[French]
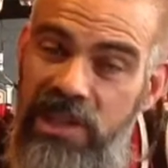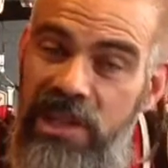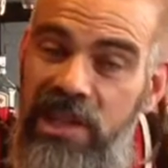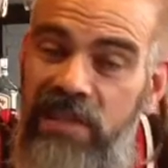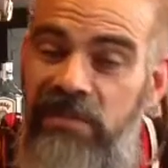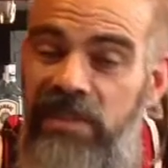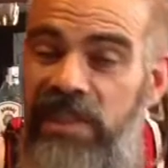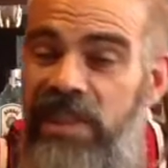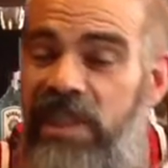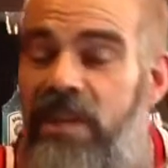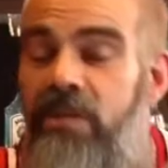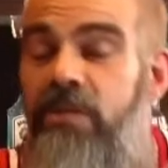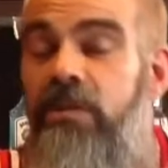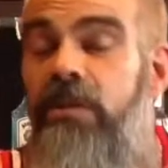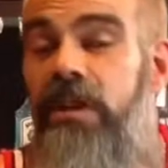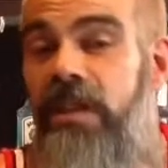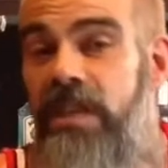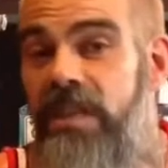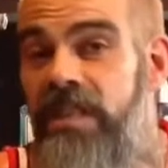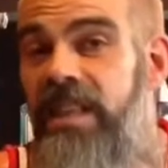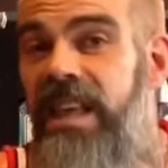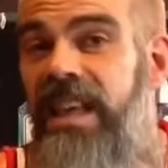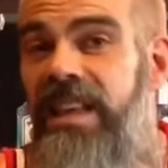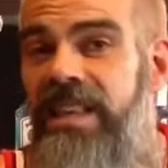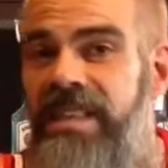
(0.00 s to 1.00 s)
des vidéos et
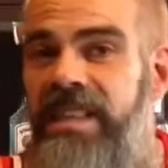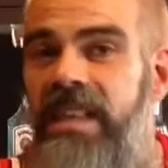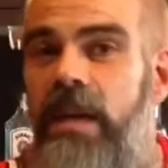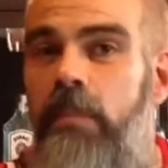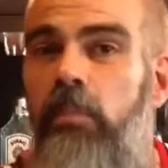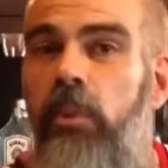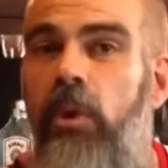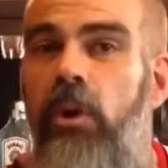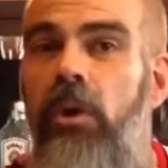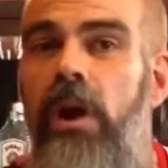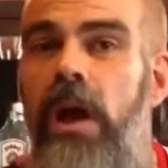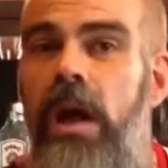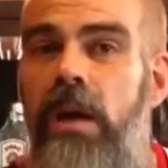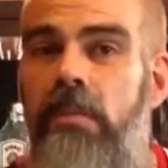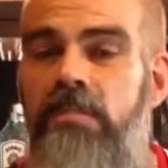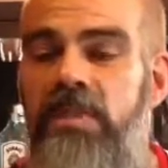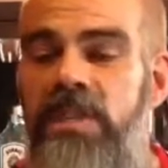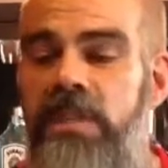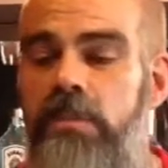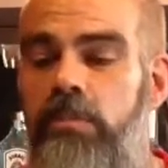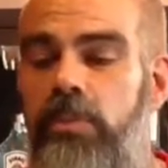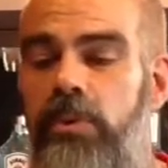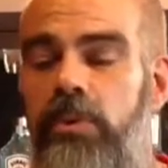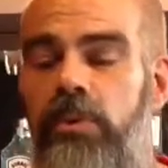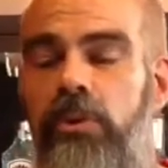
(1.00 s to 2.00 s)
ça, ça prend un
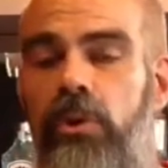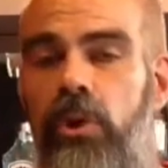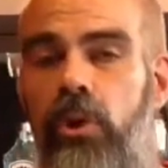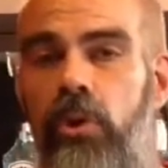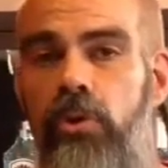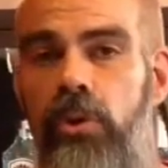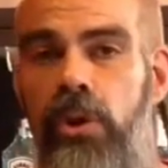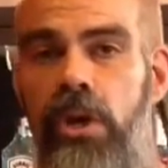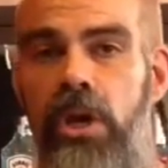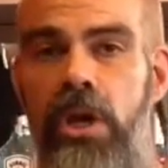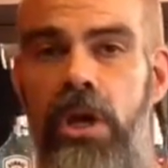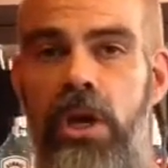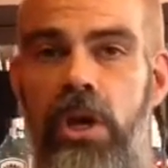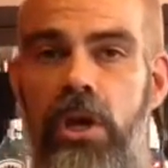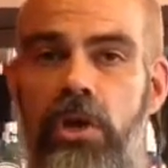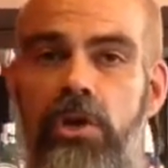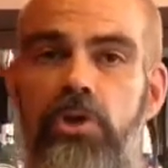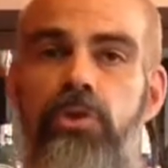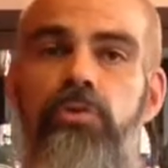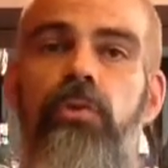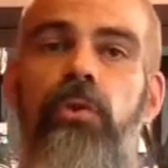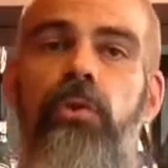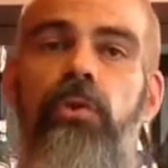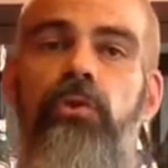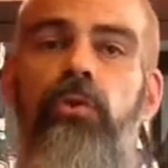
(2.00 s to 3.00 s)
petit peu de temps.
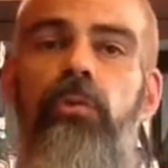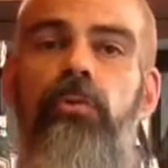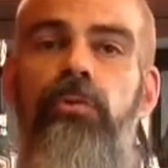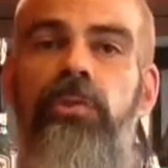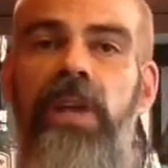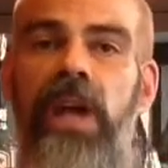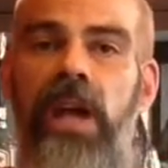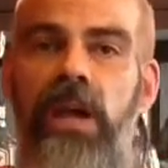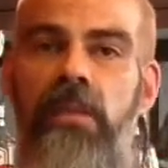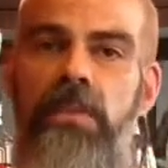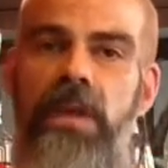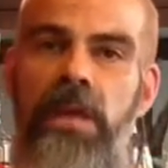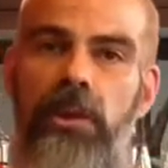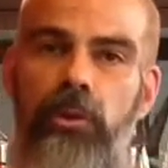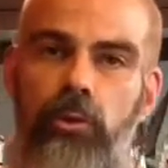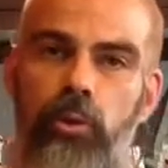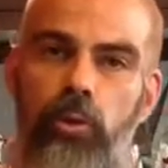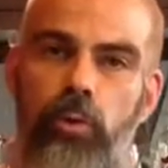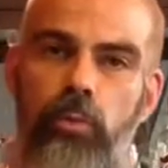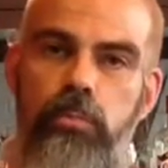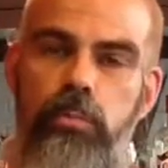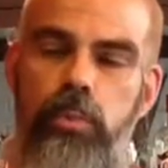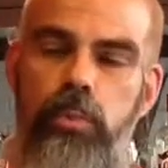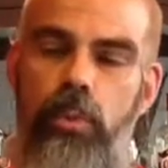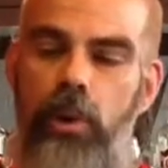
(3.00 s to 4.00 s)
Je vous retrouve très
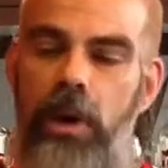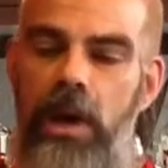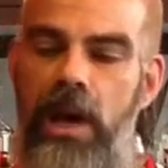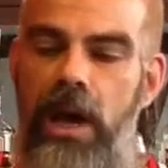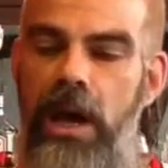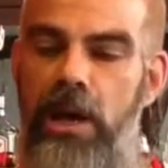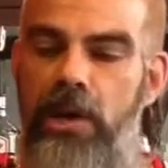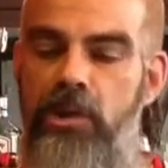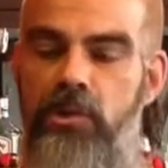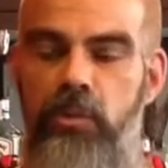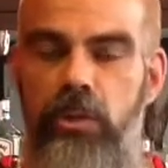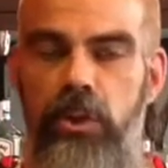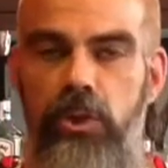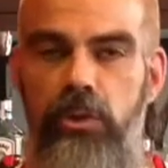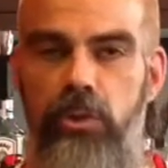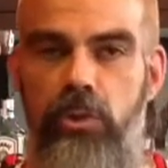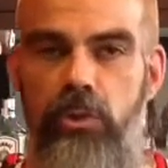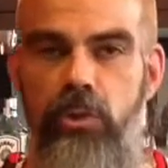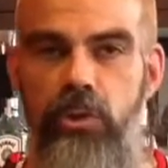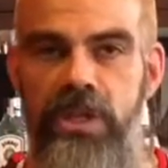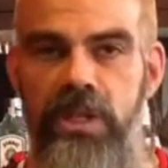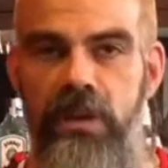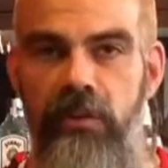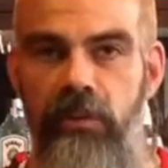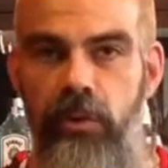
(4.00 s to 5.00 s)
bientôt pour la suite de
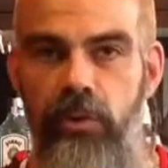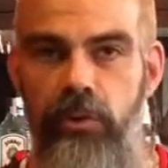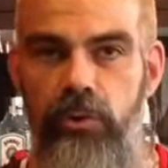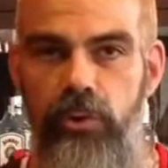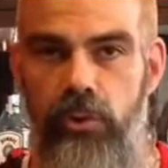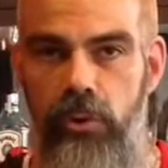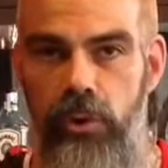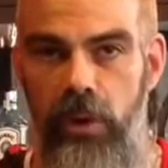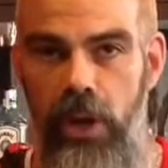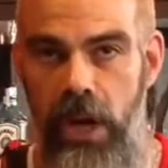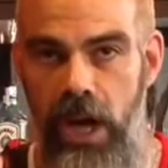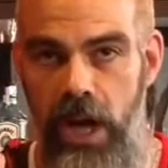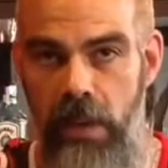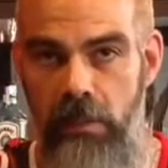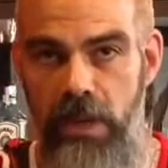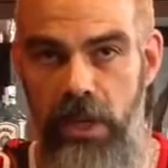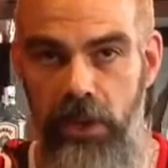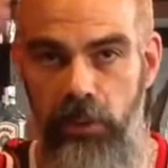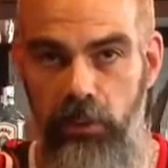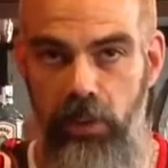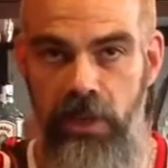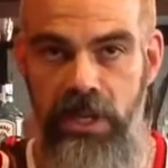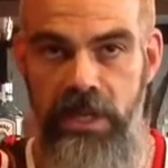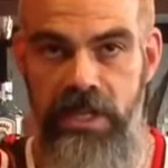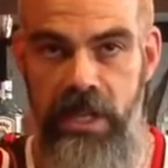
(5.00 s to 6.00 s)
nos aventures. À
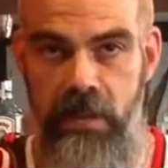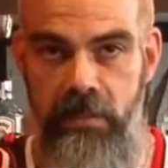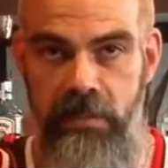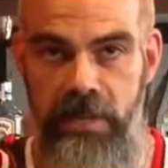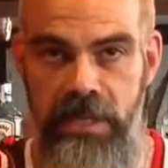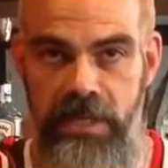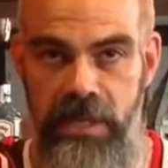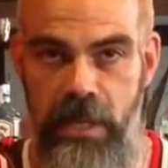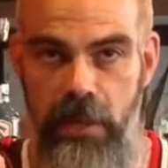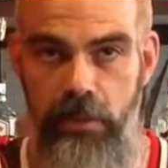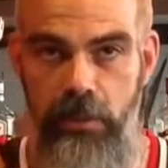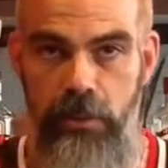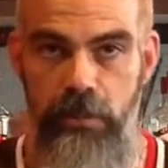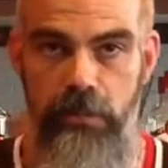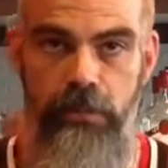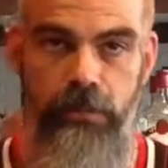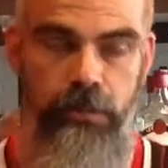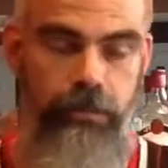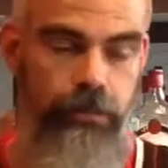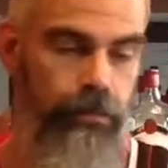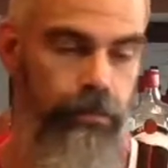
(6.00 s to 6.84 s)
bientôt les amis, salut